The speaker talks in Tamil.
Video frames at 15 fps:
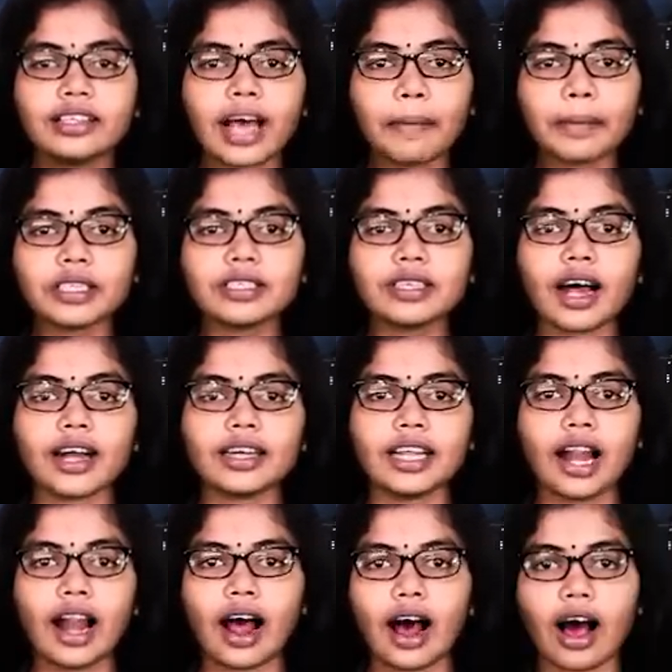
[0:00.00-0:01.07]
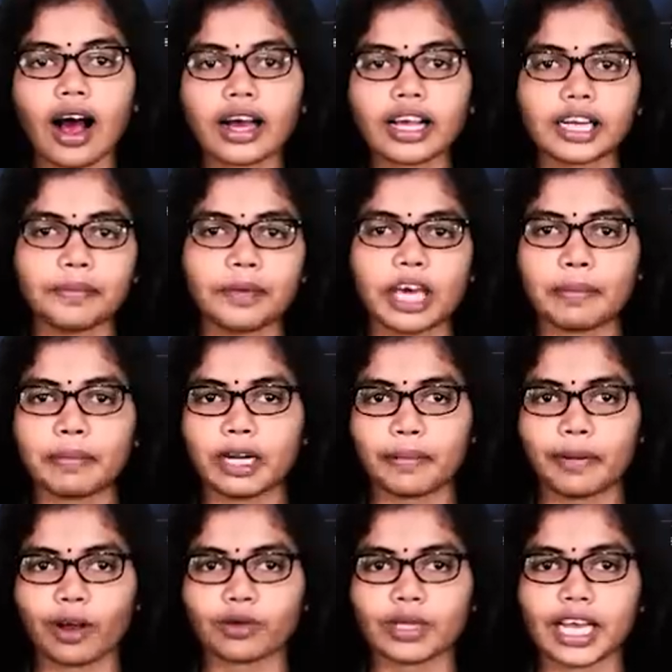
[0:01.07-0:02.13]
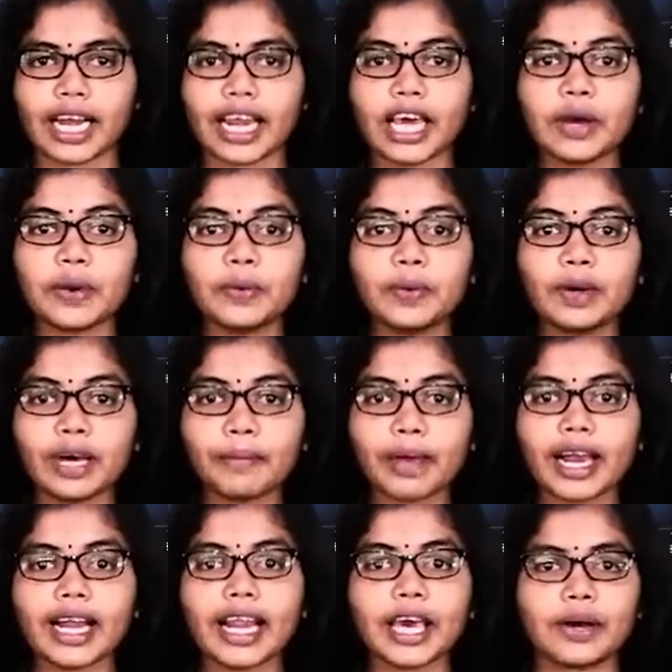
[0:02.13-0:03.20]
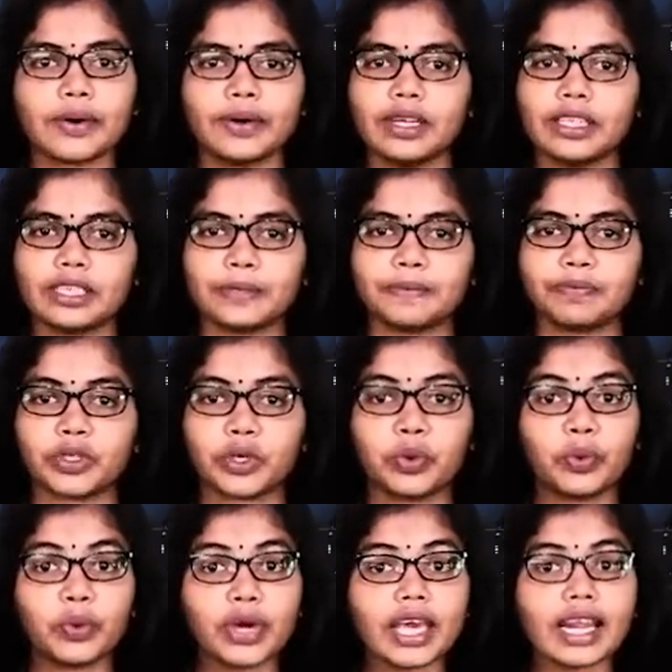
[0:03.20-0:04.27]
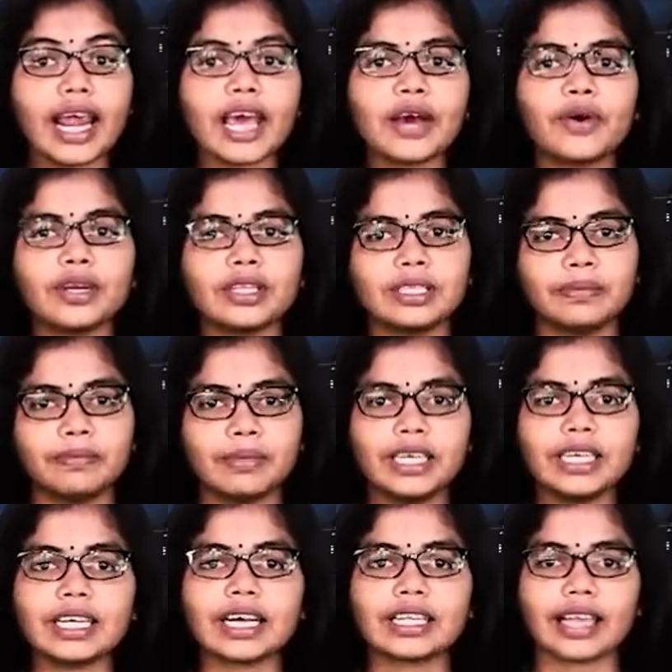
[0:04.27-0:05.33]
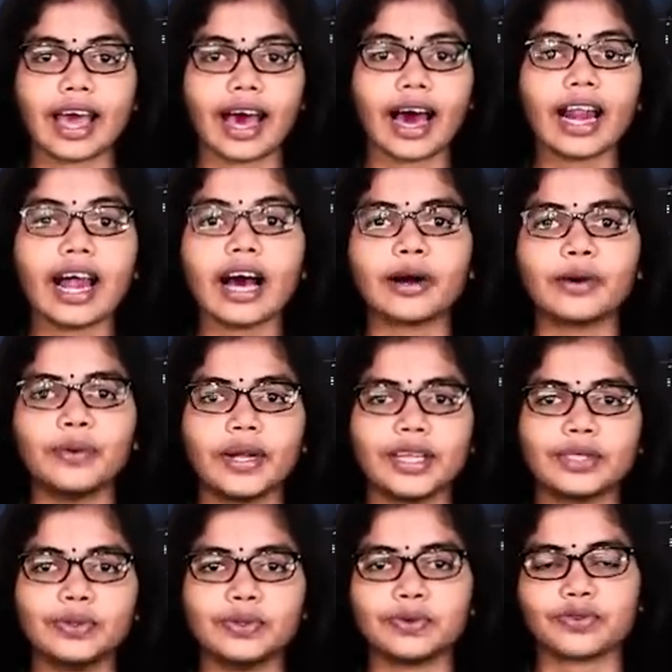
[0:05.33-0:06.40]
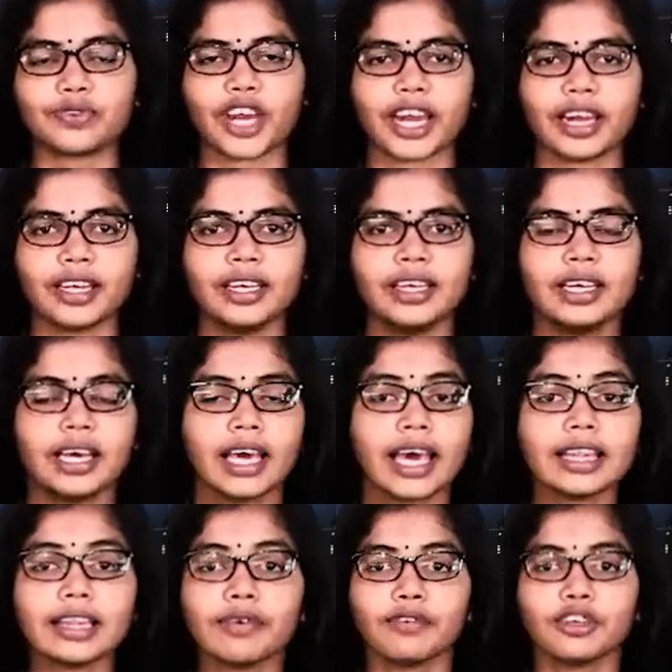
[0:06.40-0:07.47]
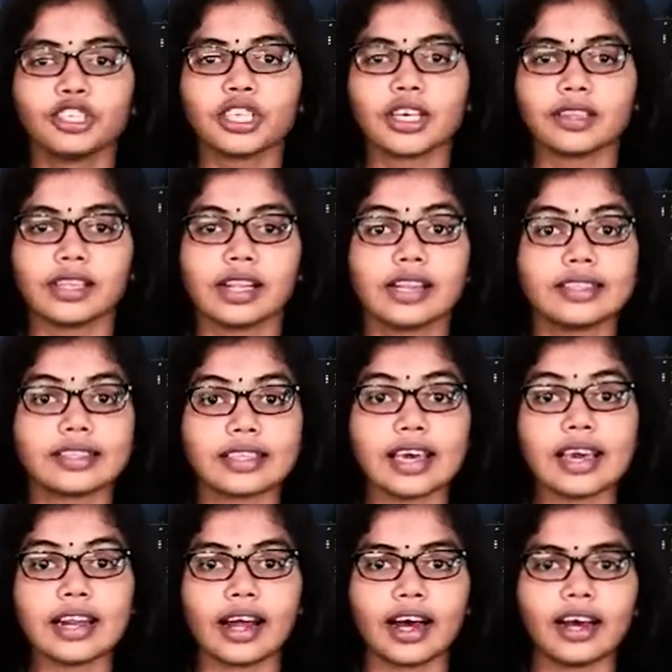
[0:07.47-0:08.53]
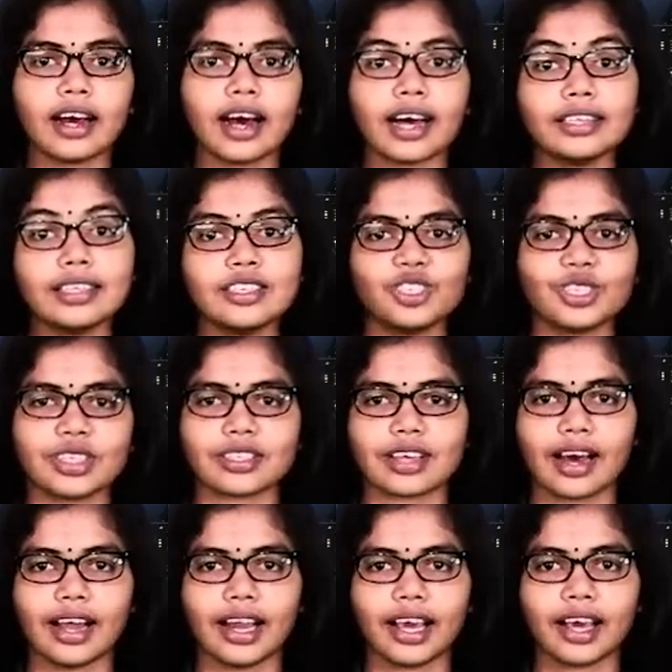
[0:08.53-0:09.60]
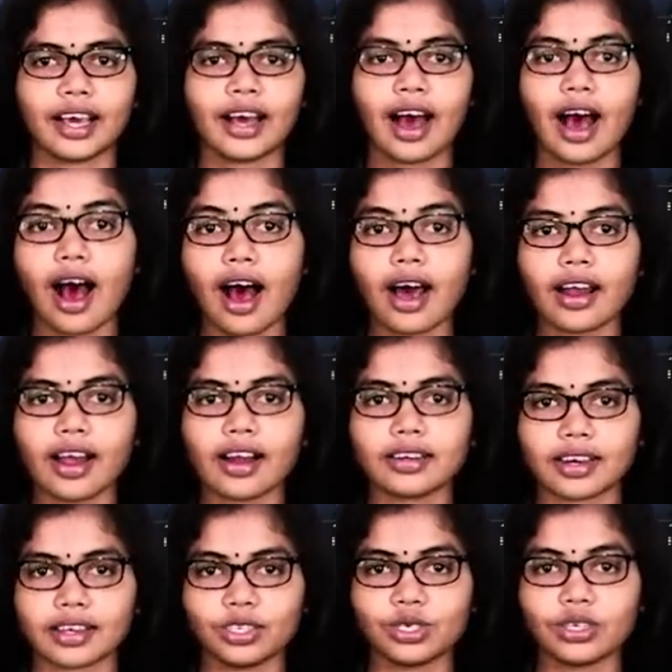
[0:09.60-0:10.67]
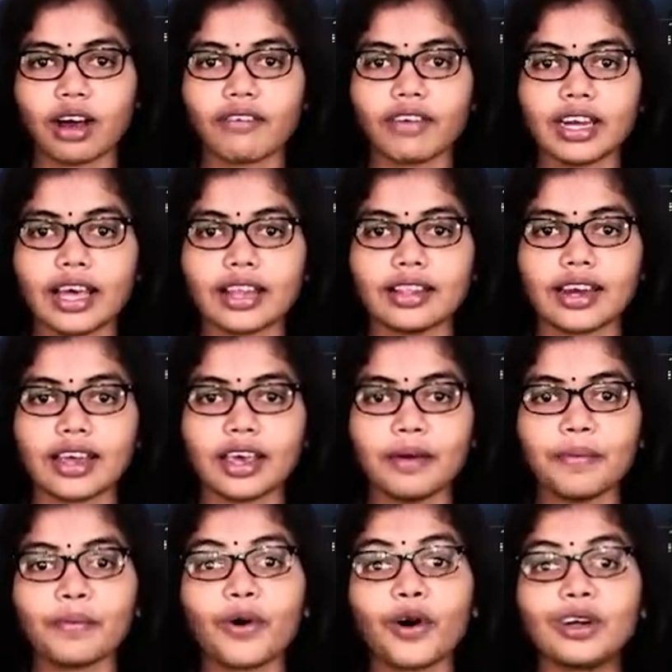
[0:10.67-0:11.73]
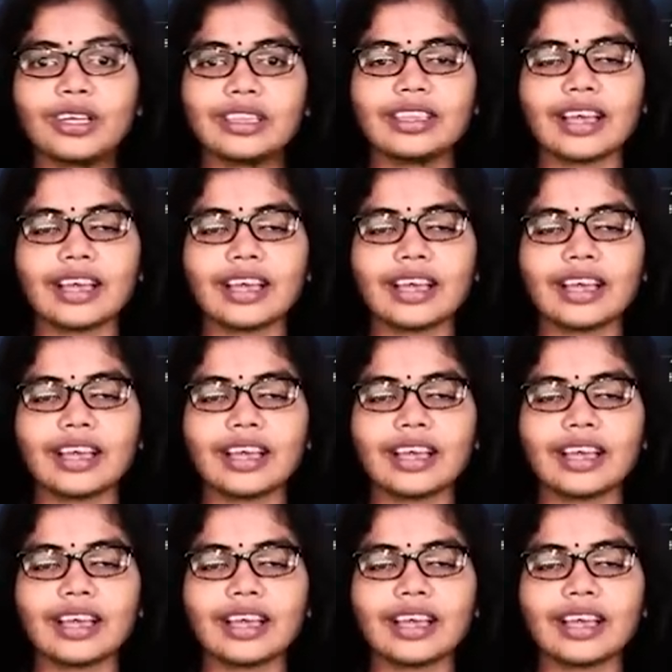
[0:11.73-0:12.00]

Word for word: தமது நாட்டில் ஆக்கிரமிக்கப்பட்ட பகுதிகளை உடைமைகளை கொடுத்தும் உயிரை கொடுத்தும் மீட்க தயாராக உள்ளது உக்ரைன் இந்த விஷயத்தில் சீனா அதிர்ஷ்டசாலி ஆனால் ரஷ்யாவின் எதிரி போட்டு